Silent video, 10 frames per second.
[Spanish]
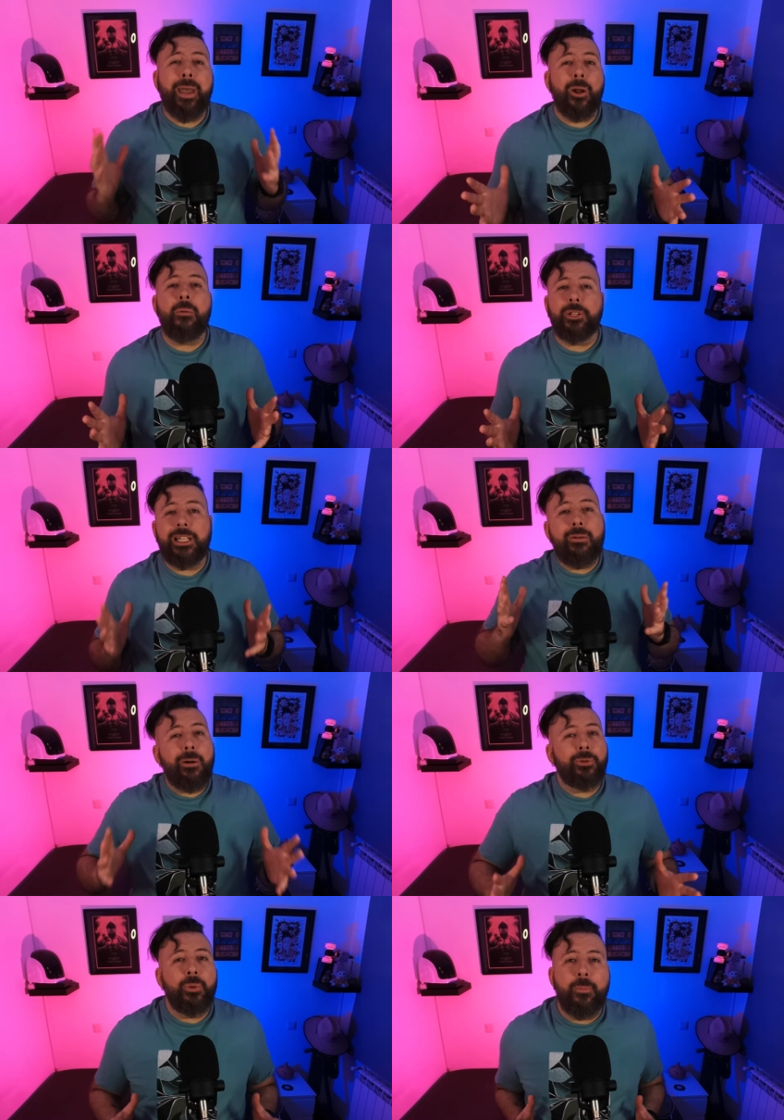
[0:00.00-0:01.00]
Pero como te tengo
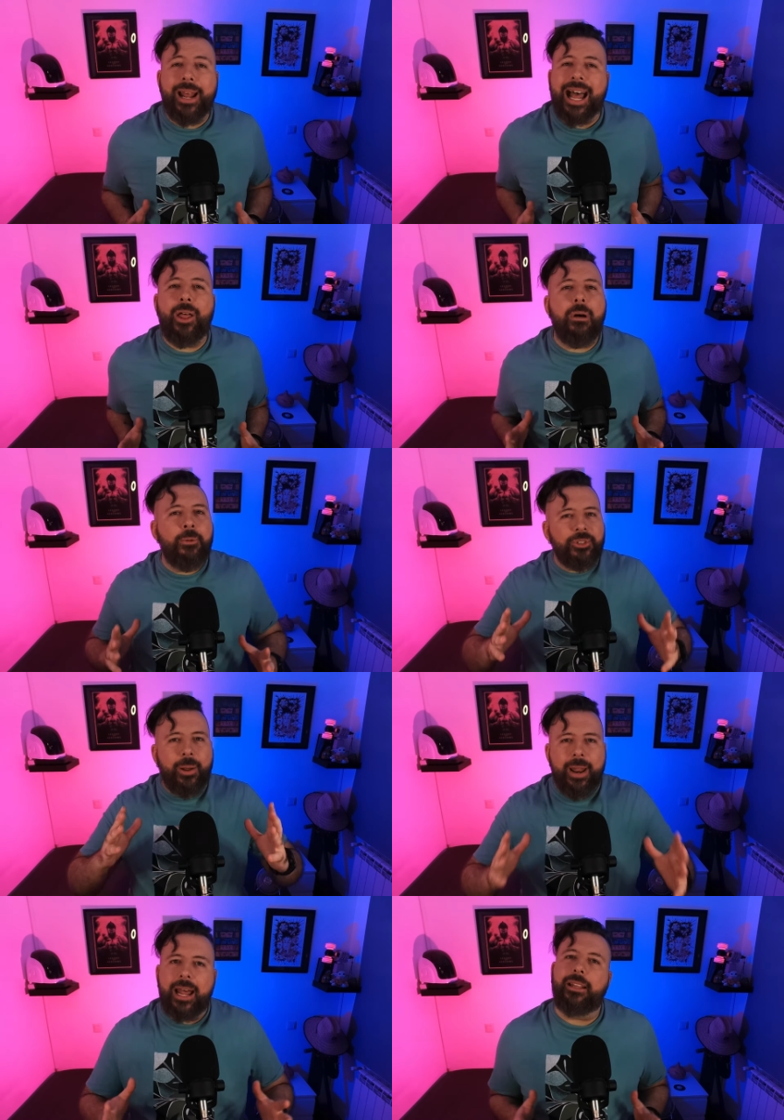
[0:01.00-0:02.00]
acostumbrado, vamos a
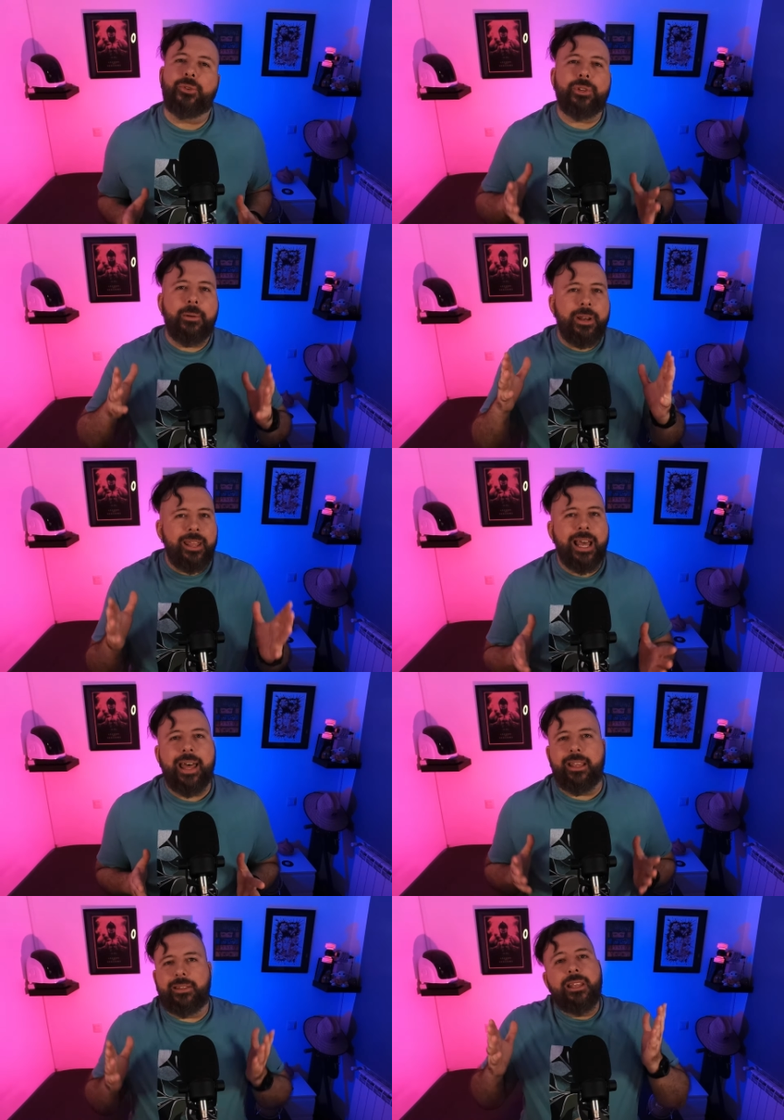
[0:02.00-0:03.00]
hablar de sus
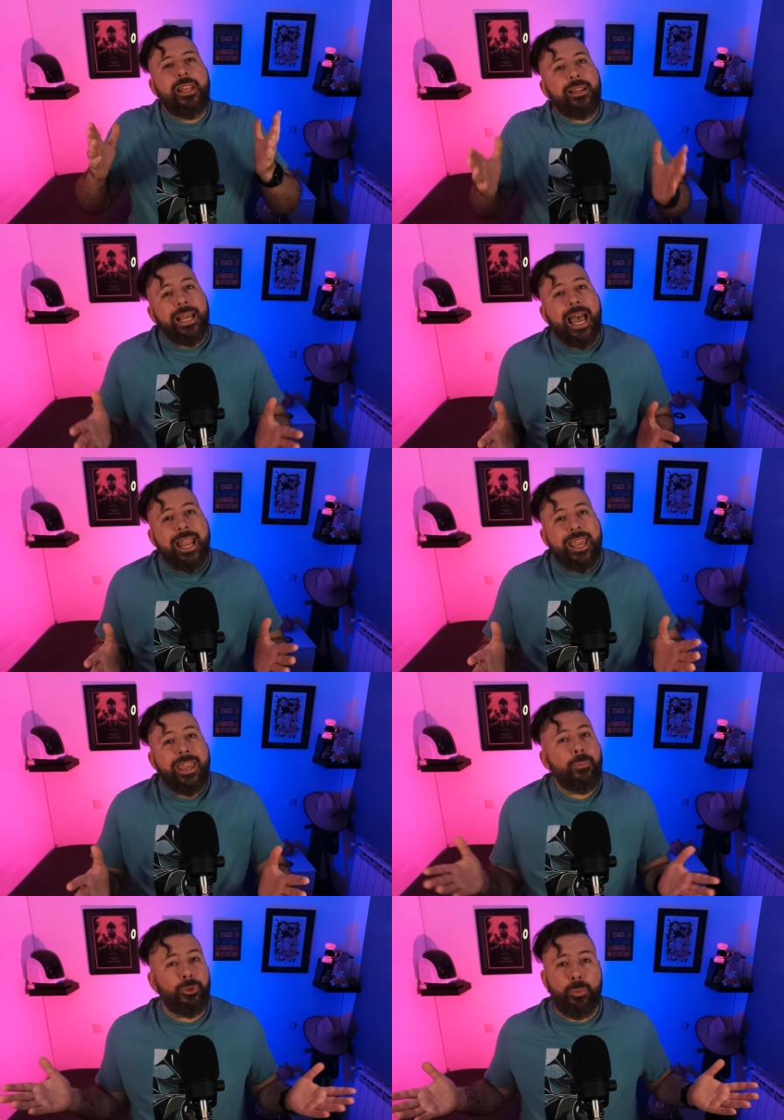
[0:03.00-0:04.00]
habilidades en detalle
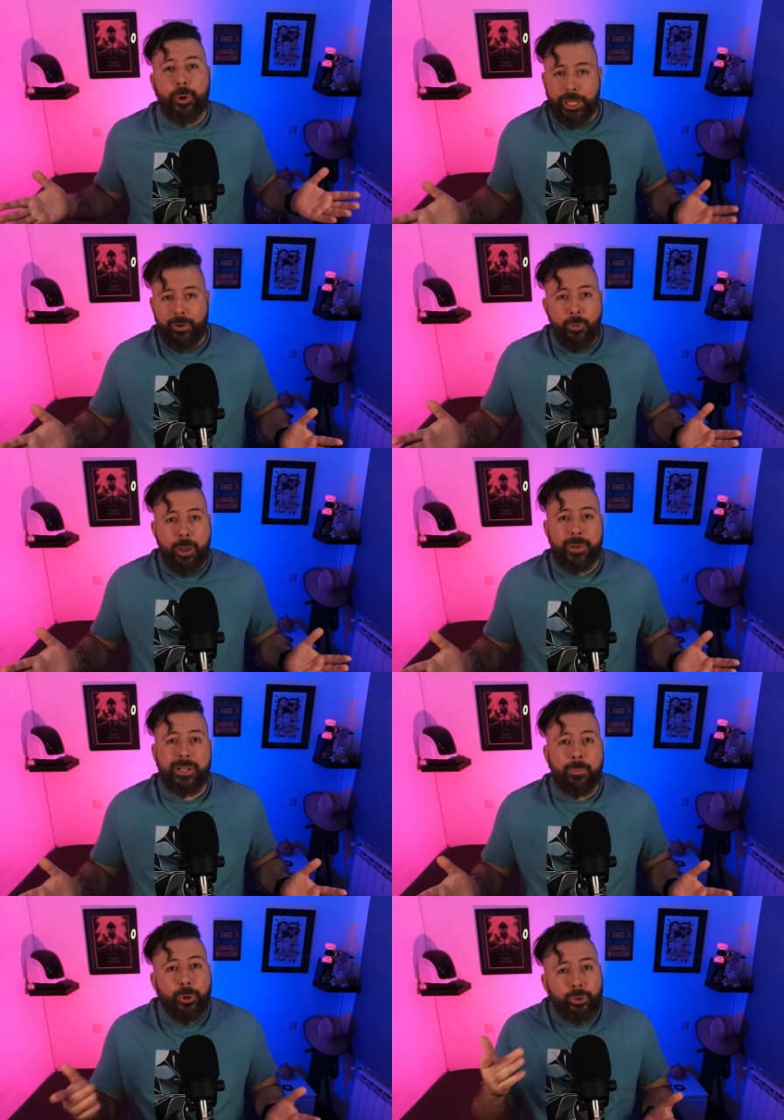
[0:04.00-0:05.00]
y por supuesto vamos a
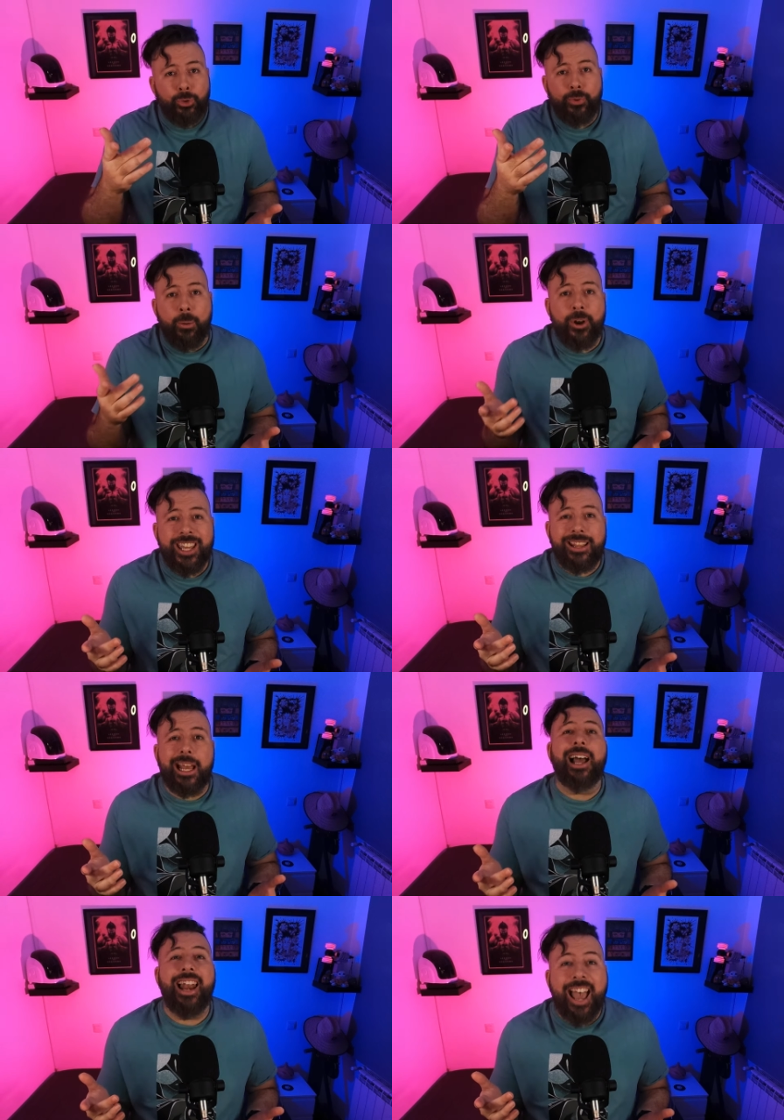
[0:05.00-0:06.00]
empezar por tus
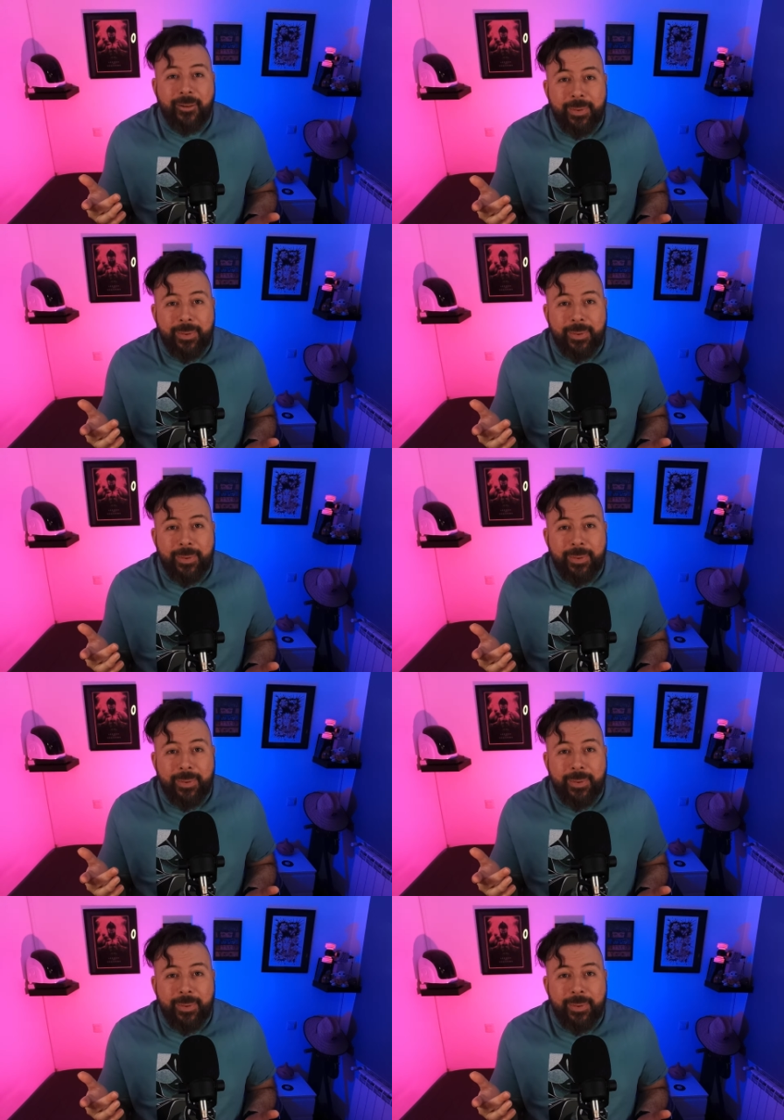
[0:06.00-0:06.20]
favoritas, las